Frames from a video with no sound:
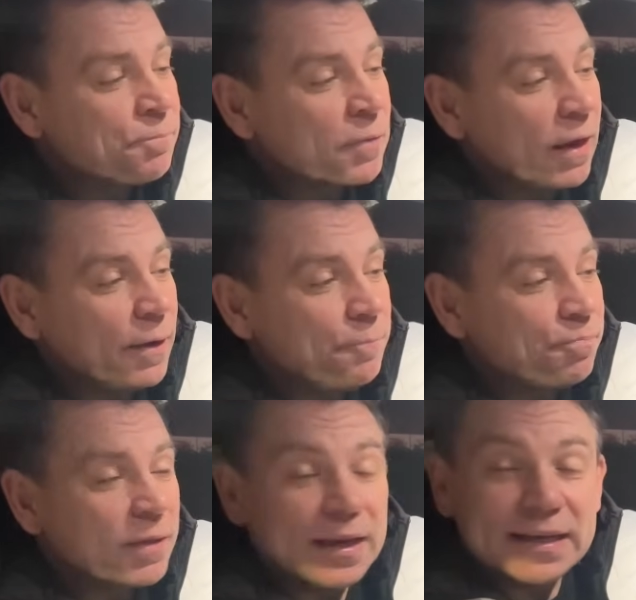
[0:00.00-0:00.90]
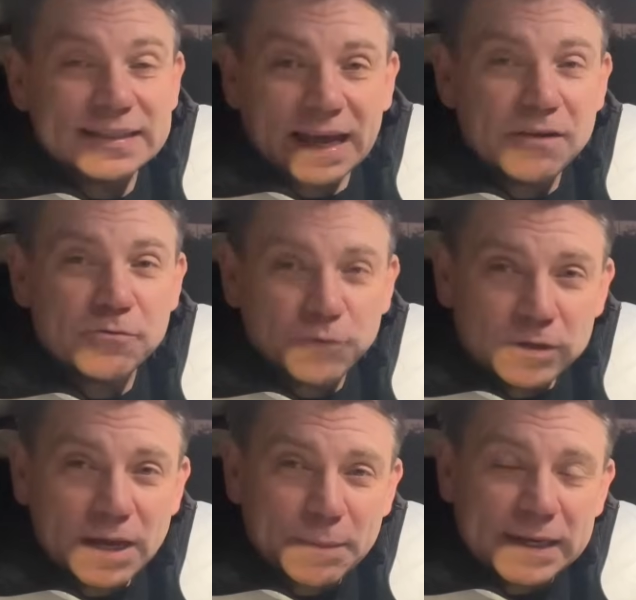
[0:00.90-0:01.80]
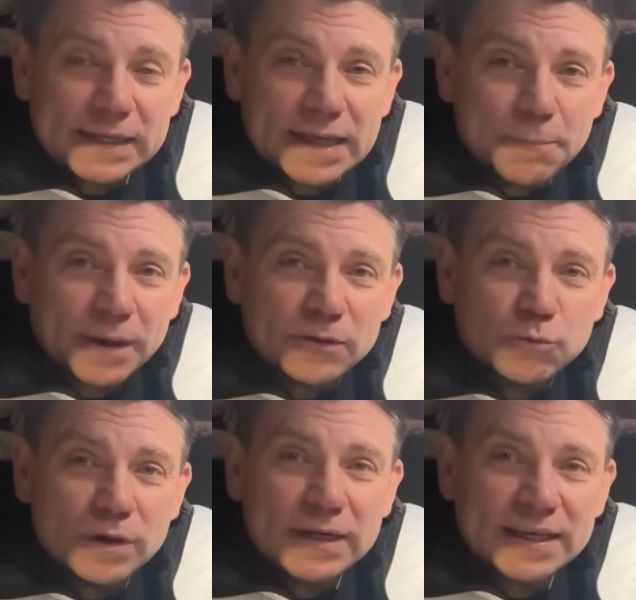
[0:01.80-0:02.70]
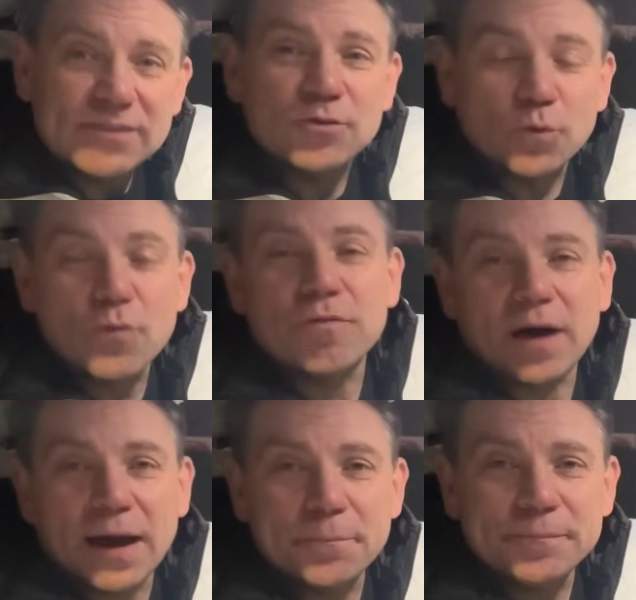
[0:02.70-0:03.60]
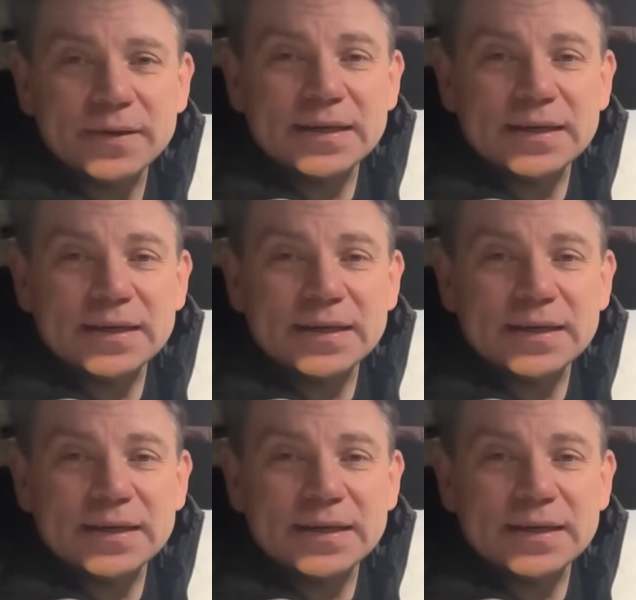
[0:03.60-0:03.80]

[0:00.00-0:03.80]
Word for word: ähm, dann wird er bei den Temperaturen nicht so warm,